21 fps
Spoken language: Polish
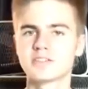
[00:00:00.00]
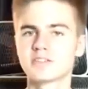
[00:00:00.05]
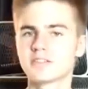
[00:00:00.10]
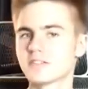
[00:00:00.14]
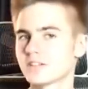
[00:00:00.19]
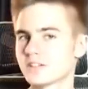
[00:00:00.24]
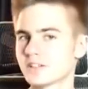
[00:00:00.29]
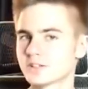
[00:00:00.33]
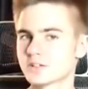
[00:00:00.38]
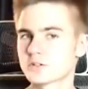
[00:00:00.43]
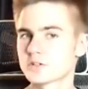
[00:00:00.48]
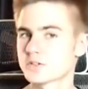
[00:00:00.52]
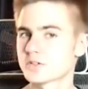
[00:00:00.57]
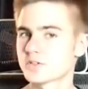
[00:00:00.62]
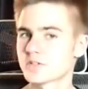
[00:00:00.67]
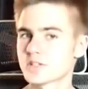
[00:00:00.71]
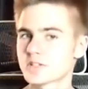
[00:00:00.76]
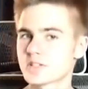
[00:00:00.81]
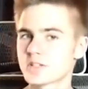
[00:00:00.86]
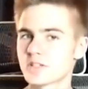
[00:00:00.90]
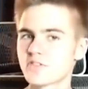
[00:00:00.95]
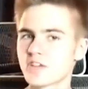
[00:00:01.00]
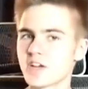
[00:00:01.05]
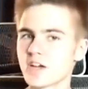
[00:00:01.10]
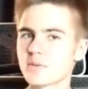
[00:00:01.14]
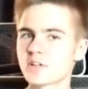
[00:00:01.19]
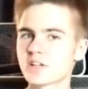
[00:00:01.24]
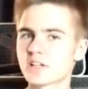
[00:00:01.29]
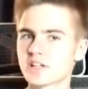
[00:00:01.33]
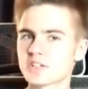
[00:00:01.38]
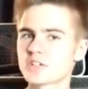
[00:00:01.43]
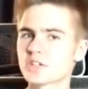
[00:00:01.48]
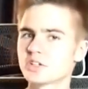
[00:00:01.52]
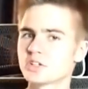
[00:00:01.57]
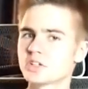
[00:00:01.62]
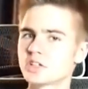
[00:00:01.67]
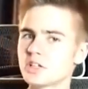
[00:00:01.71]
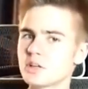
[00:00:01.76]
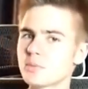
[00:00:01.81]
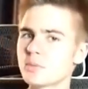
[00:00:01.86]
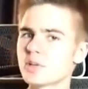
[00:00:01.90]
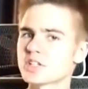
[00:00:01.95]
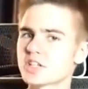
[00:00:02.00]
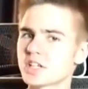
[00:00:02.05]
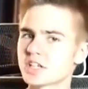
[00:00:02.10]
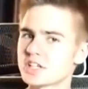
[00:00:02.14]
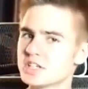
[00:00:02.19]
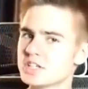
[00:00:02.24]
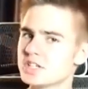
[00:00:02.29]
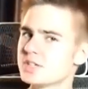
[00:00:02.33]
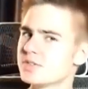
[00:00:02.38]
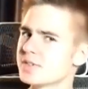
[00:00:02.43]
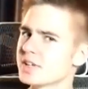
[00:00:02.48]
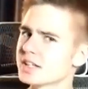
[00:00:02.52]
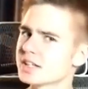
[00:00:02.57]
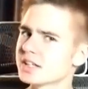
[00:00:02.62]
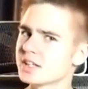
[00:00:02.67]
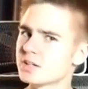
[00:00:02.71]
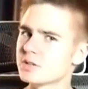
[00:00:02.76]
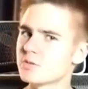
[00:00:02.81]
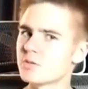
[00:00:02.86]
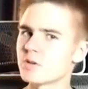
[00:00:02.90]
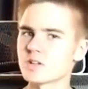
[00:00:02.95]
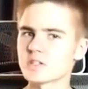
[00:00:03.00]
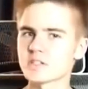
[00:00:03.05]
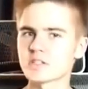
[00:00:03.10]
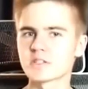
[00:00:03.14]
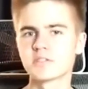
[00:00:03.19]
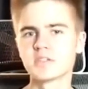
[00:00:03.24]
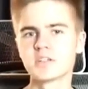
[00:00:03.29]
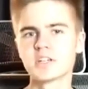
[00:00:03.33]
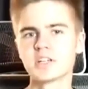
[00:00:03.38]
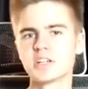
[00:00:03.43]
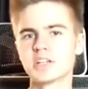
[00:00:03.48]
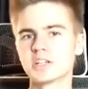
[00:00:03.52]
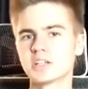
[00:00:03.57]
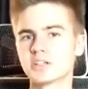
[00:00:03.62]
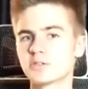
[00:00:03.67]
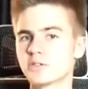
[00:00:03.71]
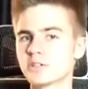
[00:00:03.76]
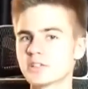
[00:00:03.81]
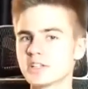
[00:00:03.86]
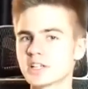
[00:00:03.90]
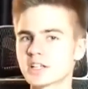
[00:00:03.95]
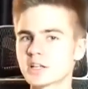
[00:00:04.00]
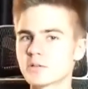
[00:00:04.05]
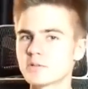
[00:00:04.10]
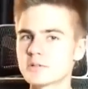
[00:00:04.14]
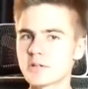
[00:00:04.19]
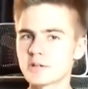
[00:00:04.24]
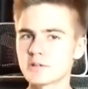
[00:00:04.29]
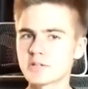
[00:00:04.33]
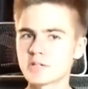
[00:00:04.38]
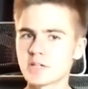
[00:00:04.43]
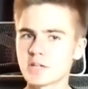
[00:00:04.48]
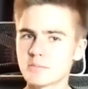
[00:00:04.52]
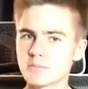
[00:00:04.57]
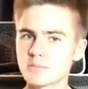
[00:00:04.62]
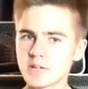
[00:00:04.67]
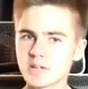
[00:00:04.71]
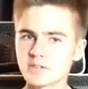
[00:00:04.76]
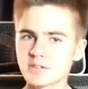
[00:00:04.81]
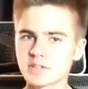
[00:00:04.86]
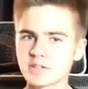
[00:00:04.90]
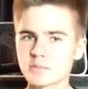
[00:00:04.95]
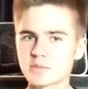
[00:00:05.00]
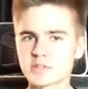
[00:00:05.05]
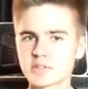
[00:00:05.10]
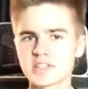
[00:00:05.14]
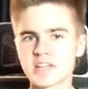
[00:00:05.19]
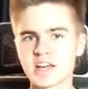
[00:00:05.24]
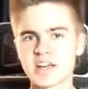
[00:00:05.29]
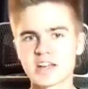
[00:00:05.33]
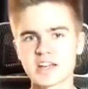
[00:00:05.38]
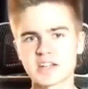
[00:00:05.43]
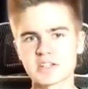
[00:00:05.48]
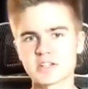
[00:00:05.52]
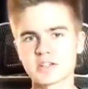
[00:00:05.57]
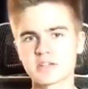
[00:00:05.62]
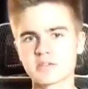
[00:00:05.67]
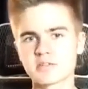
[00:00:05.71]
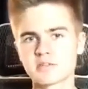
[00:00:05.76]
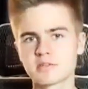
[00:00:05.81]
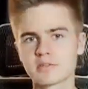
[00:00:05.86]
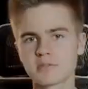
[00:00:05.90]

No to już wszyscy wiemy, dlaczego ty masz taki świetny głos. Twój tata musiał się naprawdę postarać.